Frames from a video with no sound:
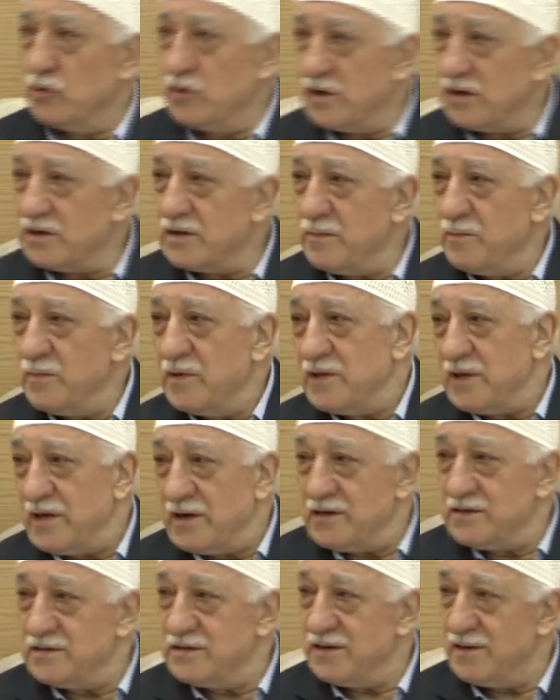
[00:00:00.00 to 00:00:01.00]
onlardan bir
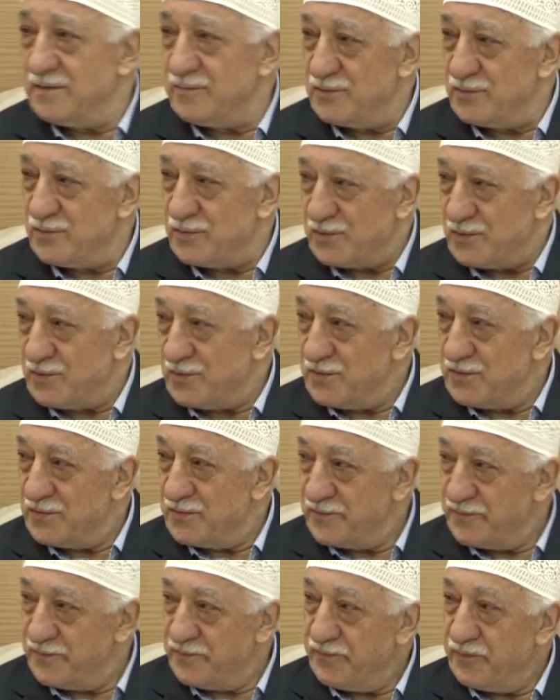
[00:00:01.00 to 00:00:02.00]
tanesi de budur o.
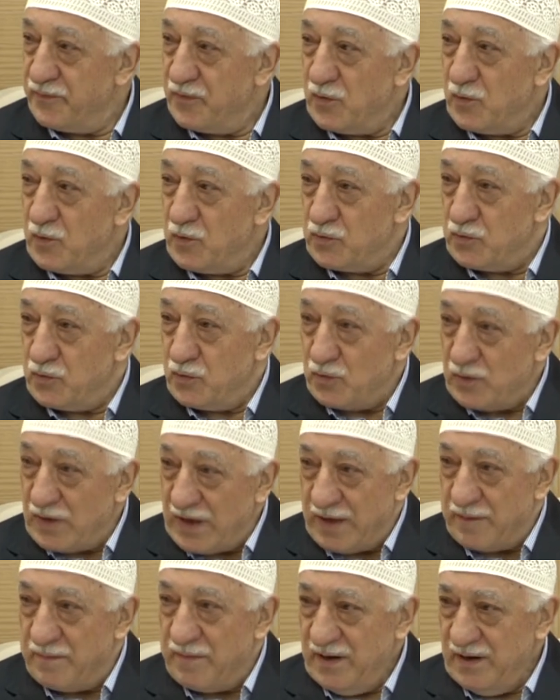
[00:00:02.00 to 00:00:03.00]
O tule
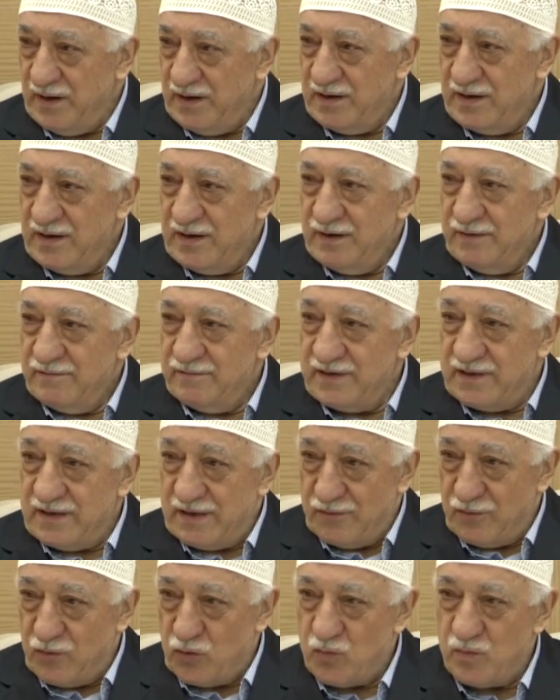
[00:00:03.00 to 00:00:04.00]
emel ve
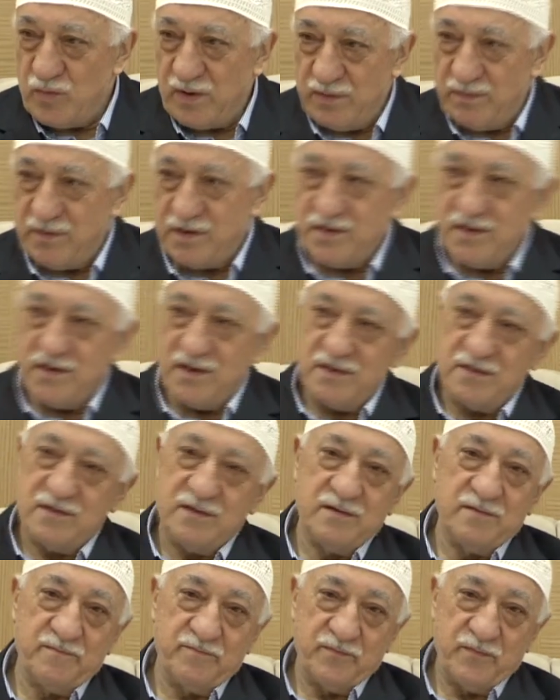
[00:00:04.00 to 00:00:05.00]
tevehüm ebediyet.
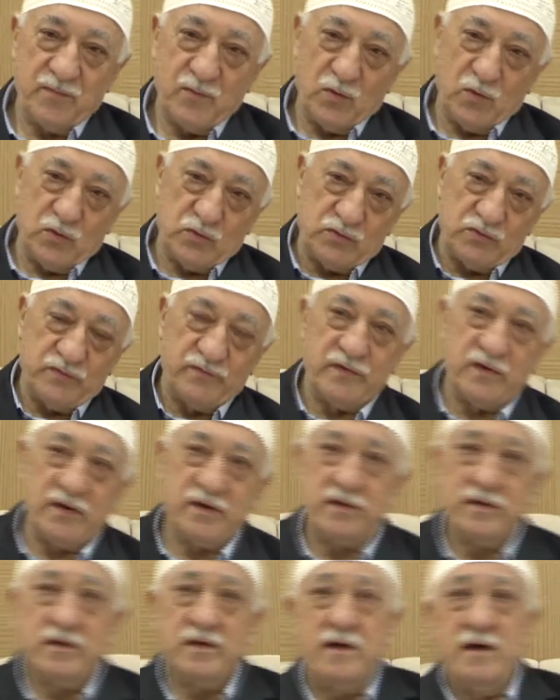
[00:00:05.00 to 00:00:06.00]
Olsun
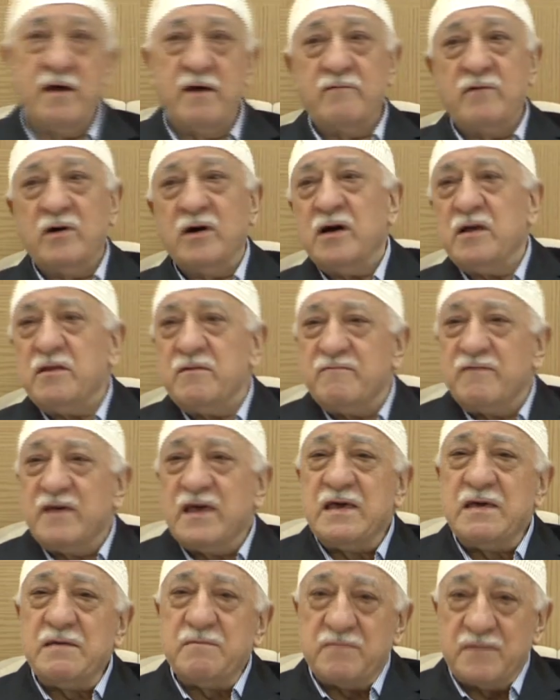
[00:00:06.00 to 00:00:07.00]
filan. Fakat
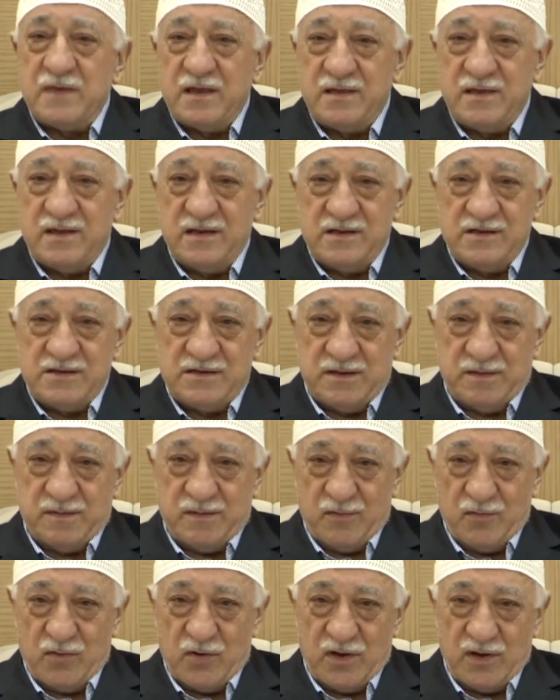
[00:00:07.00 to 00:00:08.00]
vehim dediğiniz
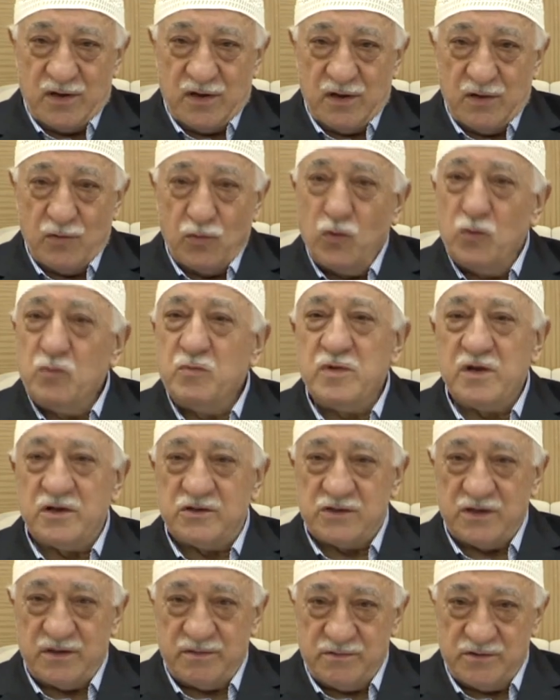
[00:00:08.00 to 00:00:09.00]
gibi bu yani.
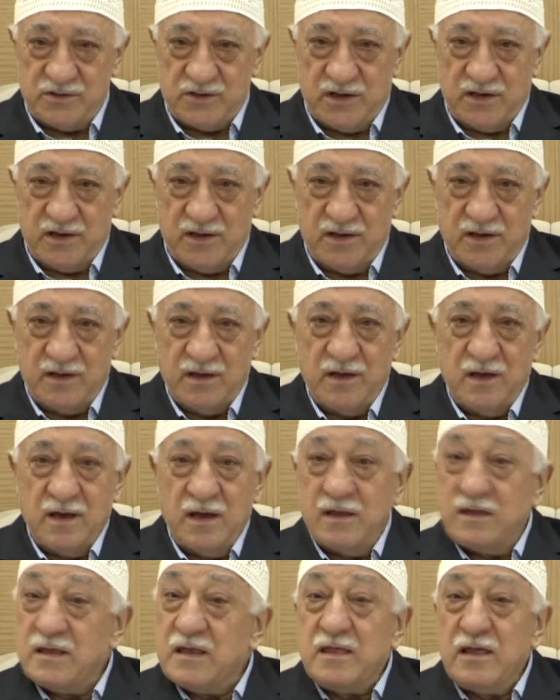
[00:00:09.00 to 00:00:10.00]
Olmayacak bir şey.
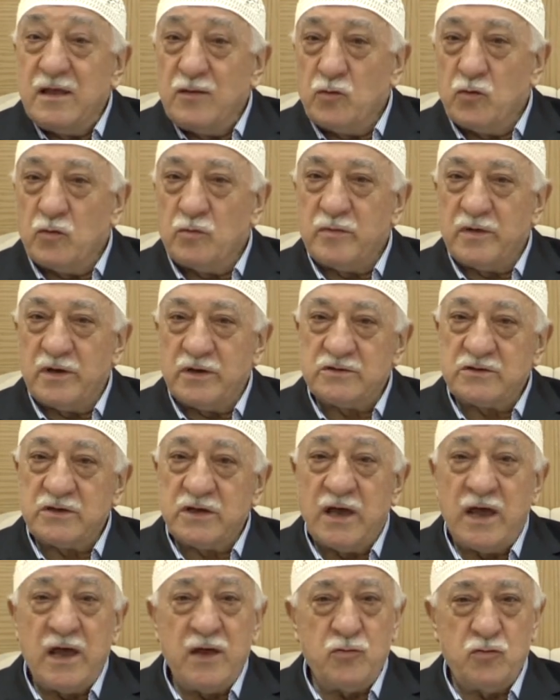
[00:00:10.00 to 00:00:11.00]
Neden olmayacak?
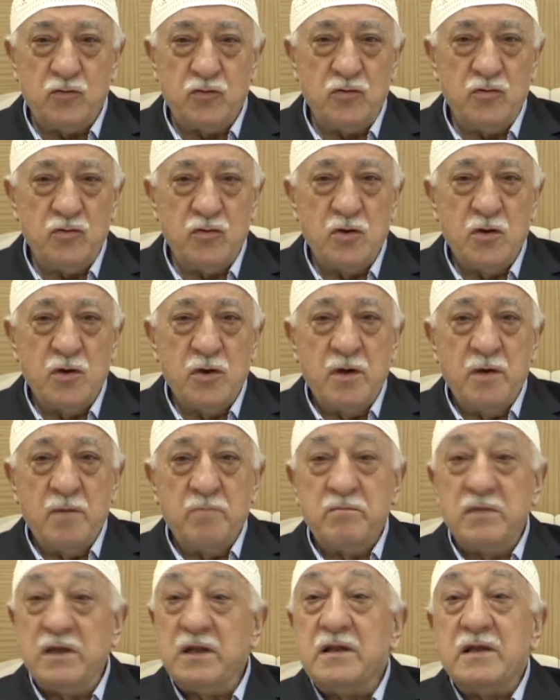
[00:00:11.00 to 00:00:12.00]
Her gün
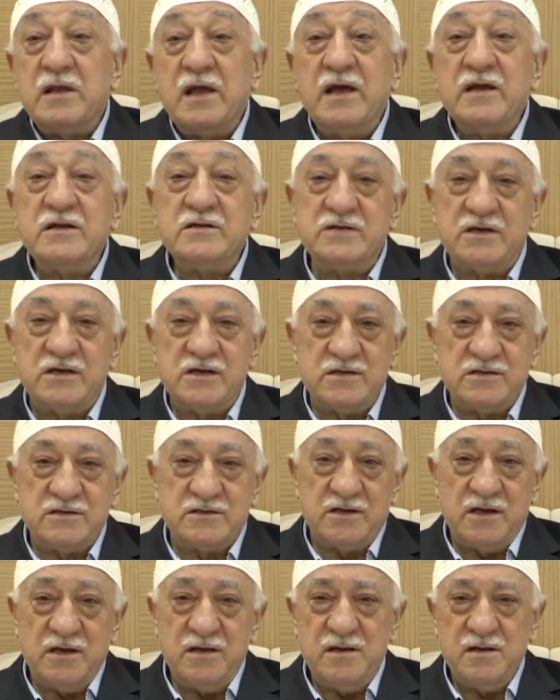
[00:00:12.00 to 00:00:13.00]
binlerce
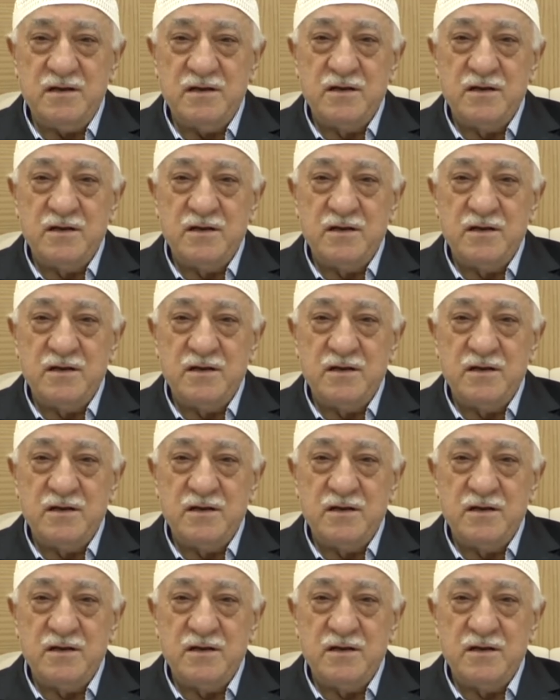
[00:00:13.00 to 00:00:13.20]
insan